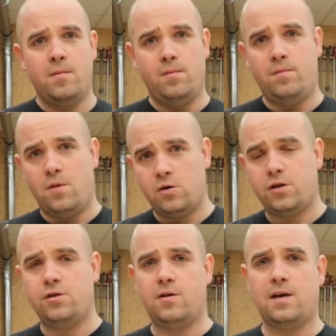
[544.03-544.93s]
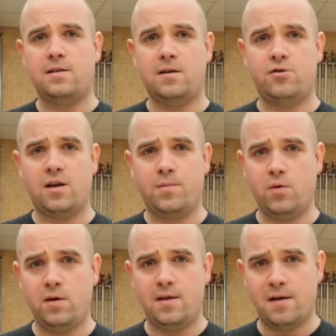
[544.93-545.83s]
może się okazać, że
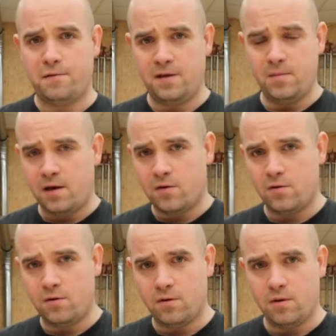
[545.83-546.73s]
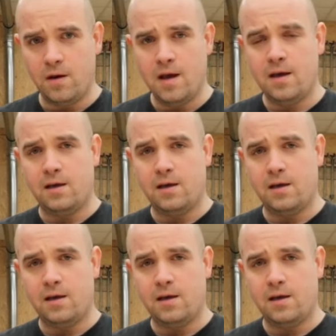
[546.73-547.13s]
pójdę w tym kierunku,